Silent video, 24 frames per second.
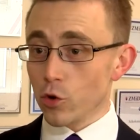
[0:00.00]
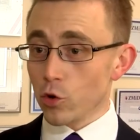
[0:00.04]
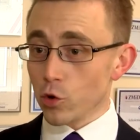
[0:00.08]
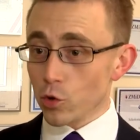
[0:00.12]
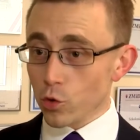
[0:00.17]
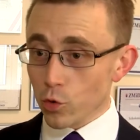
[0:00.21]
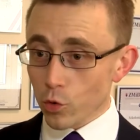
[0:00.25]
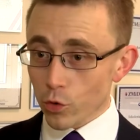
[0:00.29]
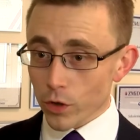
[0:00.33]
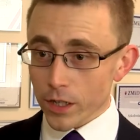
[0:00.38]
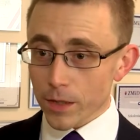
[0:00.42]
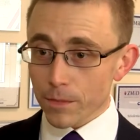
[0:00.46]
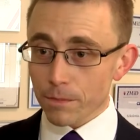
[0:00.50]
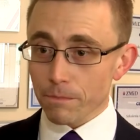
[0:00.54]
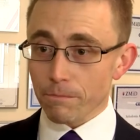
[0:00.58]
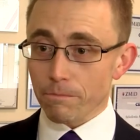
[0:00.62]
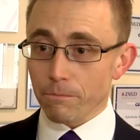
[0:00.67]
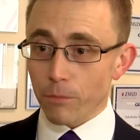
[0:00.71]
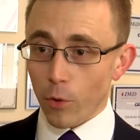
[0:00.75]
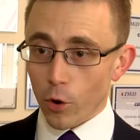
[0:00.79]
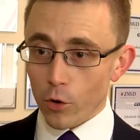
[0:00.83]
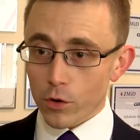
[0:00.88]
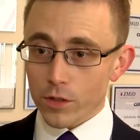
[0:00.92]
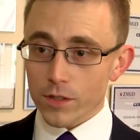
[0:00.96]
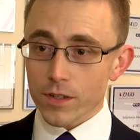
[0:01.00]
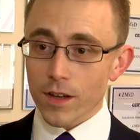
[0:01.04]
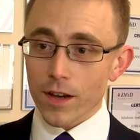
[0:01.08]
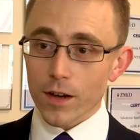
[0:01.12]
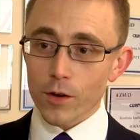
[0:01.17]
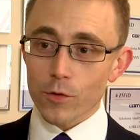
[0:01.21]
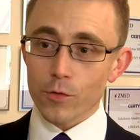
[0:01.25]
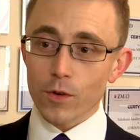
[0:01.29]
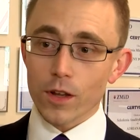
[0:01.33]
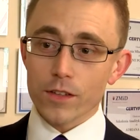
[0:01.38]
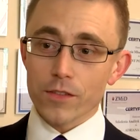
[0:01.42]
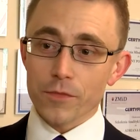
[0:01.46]
którym Polska
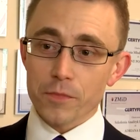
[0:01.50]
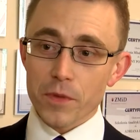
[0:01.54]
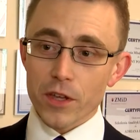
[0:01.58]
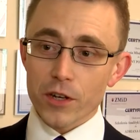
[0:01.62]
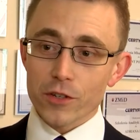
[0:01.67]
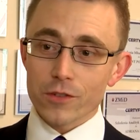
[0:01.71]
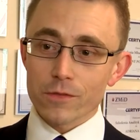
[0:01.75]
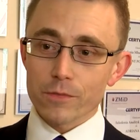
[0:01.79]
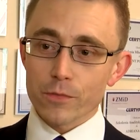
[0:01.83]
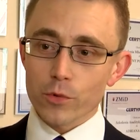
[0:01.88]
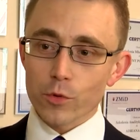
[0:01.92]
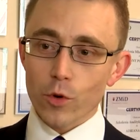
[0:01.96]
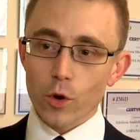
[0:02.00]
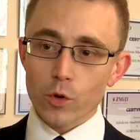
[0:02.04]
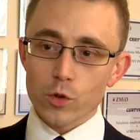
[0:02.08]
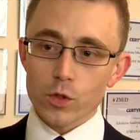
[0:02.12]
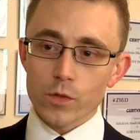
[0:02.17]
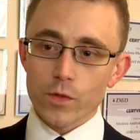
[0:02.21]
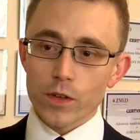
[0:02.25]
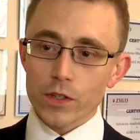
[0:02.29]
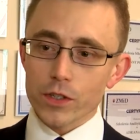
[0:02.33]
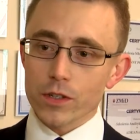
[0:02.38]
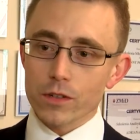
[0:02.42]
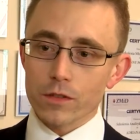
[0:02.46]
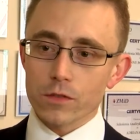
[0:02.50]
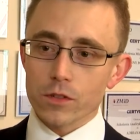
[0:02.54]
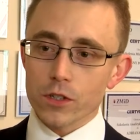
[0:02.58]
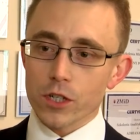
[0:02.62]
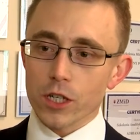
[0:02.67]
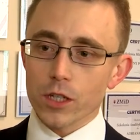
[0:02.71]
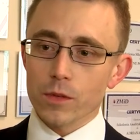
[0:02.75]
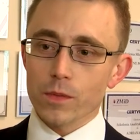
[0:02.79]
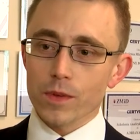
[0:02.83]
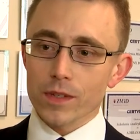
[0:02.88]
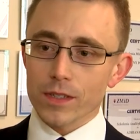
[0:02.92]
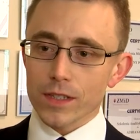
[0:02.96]
akurat w pierwszym półroczu
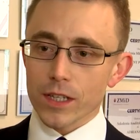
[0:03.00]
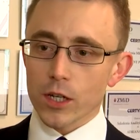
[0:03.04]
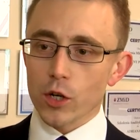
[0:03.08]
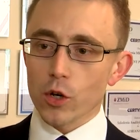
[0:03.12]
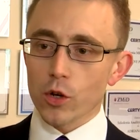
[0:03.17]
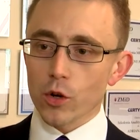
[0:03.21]
2017